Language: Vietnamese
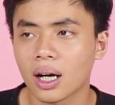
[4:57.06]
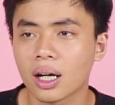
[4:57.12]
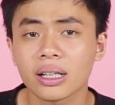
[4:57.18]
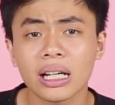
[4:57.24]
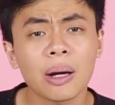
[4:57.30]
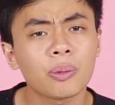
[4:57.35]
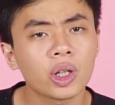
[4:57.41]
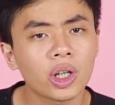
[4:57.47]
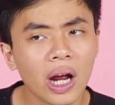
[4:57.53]
uh,
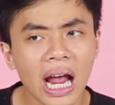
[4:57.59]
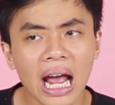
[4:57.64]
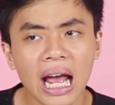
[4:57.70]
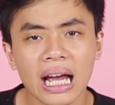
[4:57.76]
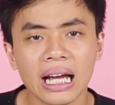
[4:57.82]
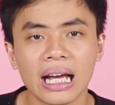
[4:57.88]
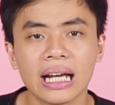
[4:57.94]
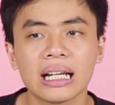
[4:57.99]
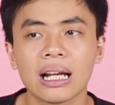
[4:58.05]

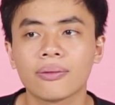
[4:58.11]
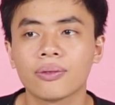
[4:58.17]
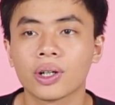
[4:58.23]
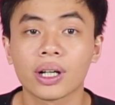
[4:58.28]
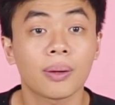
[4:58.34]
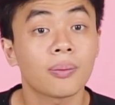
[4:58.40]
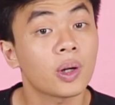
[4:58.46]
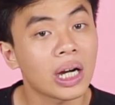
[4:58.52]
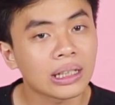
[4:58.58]
camera hay là phần
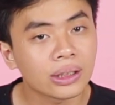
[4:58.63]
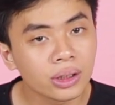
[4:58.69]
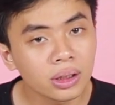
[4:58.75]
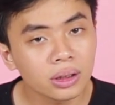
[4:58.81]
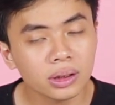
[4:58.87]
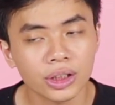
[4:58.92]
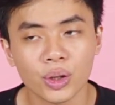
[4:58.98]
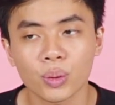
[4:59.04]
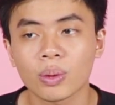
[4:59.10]
camera
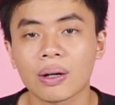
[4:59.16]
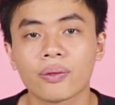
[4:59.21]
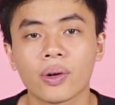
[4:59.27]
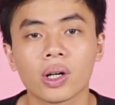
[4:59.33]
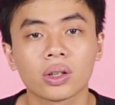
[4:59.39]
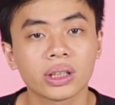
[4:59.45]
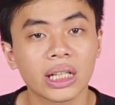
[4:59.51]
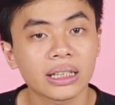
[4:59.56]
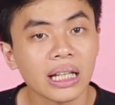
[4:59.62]
trước thì chúng ta
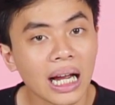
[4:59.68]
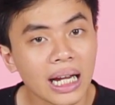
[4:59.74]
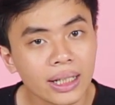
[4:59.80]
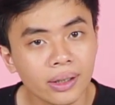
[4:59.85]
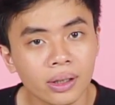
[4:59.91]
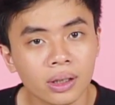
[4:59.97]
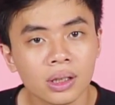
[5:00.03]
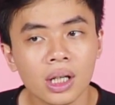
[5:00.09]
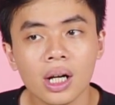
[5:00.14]
vẫn có thể thay
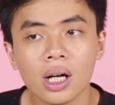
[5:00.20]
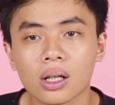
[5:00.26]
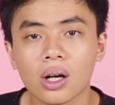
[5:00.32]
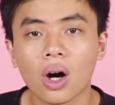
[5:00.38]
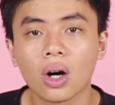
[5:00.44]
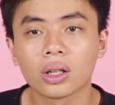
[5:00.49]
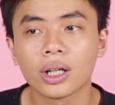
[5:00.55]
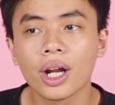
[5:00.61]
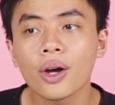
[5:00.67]
được
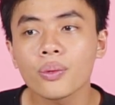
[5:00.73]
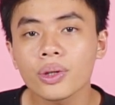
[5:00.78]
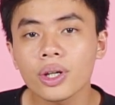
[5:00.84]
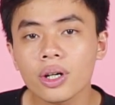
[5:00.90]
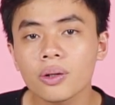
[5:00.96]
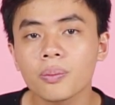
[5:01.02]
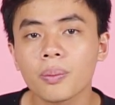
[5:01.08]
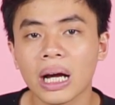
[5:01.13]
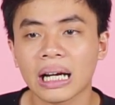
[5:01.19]
còn nếu
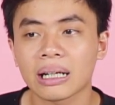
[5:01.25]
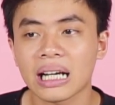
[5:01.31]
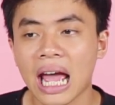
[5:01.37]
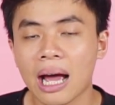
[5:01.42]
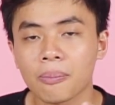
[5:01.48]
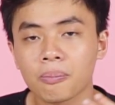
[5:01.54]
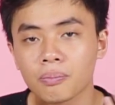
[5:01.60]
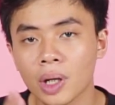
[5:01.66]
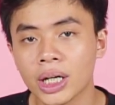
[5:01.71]
như mà
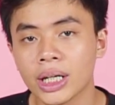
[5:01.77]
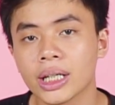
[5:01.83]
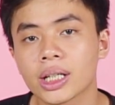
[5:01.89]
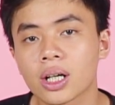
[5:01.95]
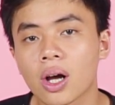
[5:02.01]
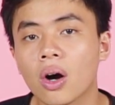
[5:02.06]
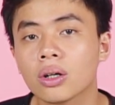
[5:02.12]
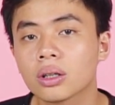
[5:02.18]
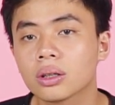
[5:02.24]
đã bị
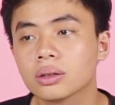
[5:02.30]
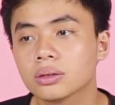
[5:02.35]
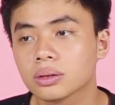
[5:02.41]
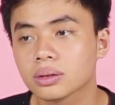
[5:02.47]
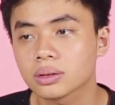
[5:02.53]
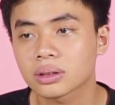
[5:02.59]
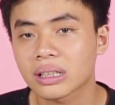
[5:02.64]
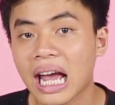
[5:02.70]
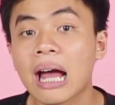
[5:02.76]
con
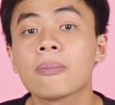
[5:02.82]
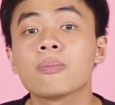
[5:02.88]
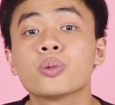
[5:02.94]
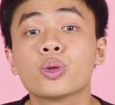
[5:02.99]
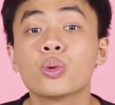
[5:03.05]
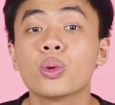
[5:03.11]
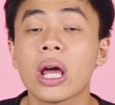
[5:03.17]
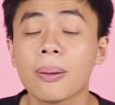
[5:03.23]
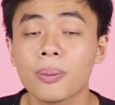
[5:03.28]
cam
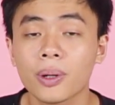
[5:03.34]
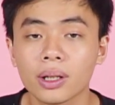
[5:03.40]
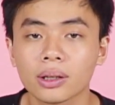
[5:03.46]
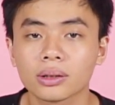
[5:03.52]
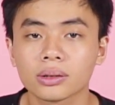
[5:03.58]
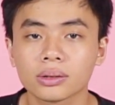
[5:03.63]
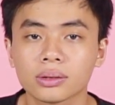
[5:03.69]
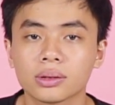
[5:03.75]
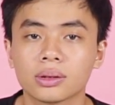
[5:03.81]
chu đép á
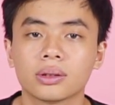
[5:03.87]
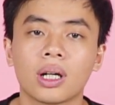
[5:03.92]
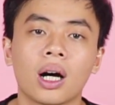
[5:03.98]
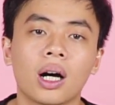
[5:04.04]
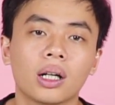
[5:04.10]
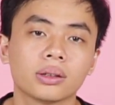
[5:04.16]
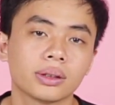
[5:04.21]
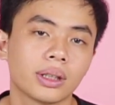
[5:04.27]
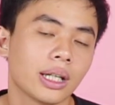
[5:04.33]

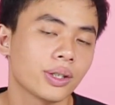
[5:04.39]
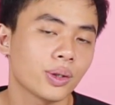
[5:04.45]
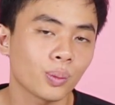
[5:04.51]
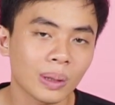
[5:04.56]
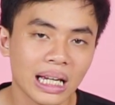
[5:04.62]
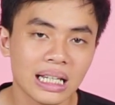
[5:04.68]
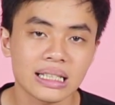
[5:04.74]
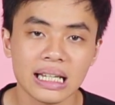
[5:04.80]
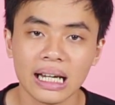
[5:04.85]
đó thì chúng
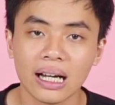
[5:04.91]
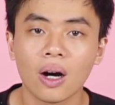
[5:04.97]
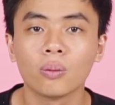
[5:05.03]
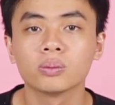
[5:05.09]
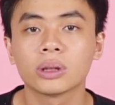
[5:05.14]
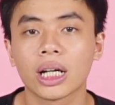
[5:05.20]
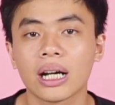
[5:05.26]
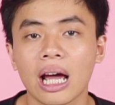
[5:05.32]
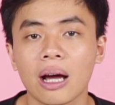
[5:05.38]
ta sẽ
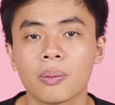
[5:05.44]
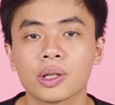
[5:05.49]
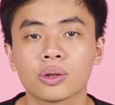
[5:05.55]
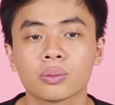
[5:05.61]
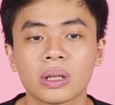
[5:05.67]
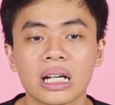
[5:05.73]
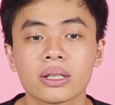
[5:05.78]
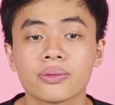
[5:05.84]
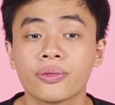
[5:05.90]
không thể nào mà
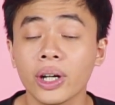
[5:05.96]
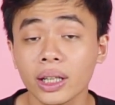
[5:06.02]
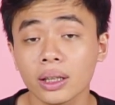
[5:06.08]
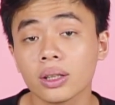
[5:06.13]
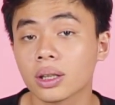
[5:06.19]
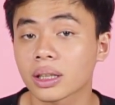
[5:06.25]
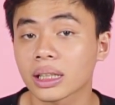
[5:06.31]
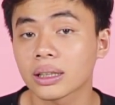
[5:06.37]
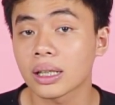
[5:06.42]
chúng ta fix
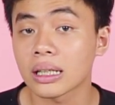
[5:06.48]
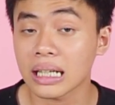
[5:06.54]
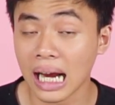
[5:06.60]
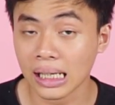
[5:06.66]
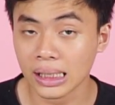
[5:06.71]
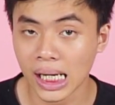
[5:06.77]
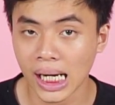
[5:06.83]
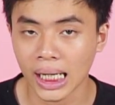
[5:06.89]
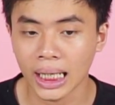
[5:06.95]
được cái tình
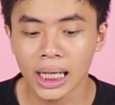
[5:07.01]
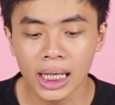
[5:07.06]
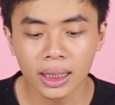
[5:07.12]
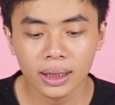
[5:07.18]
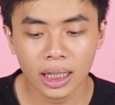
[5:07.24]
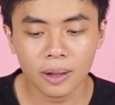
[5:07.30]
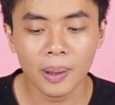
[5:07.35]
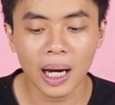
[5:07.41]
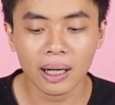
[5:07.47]
trạng này
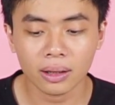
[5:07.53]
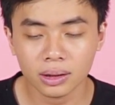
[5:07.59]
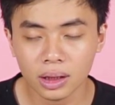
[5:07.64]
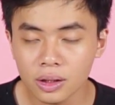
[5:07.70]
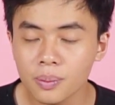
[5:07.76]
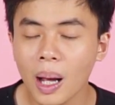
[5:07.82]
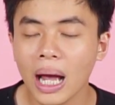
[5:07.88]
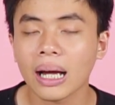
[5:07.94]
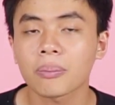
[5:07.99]
thì các bạn
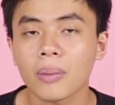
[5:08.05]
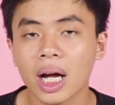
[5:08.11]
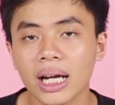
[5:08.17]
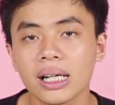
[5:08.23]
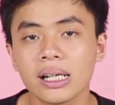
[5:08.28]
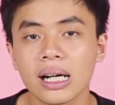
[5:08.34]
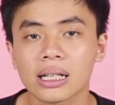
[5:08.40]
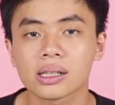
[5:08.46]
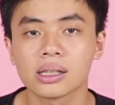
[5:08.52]
cứ mang
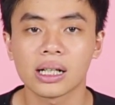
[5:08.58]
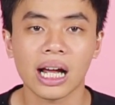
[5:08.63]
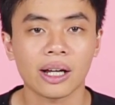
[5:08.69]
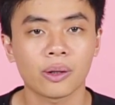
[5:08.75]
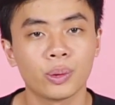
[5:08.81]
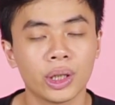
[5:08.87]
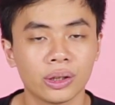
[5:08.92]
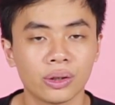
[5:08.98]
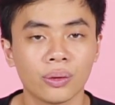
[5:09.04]
máy ra cửa
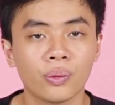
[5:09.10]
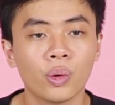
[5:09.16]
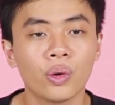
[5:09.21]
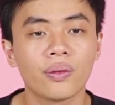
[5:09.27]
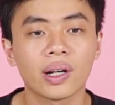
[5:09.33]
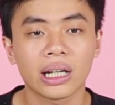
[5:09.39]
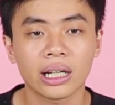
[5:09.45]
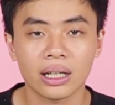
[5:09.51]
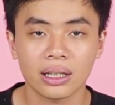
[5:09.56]
hàng của điện thoại vui
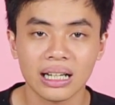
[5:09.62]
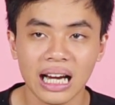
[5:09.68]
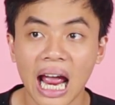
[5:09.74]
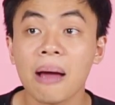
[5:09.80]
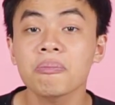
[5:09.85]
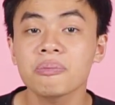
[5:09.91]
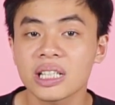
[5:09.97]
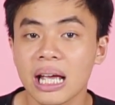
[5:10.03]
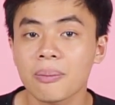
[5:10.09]
và
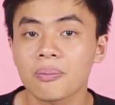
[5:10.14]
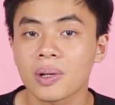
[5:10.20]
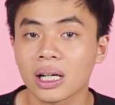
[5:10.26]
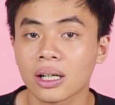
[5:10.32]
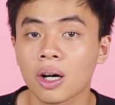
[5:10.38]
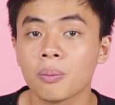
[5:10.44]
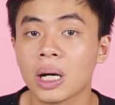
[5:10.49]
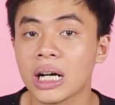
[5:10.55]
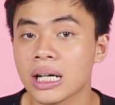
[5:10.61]
khám xem là
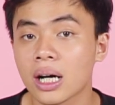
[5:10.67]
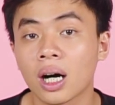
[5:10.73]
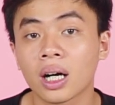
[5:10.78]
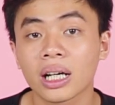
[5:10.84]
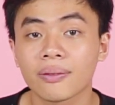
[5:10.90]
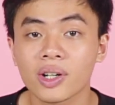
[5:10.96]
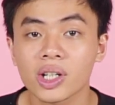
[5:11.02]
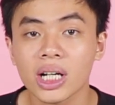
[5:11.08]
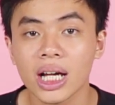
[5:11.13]
nó bị ở
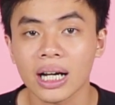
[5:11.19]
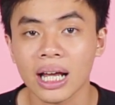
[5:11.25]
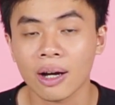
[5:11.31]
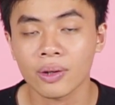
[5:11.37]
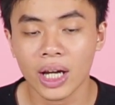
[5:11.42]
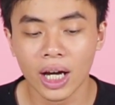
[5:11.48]
cái vấn đề nào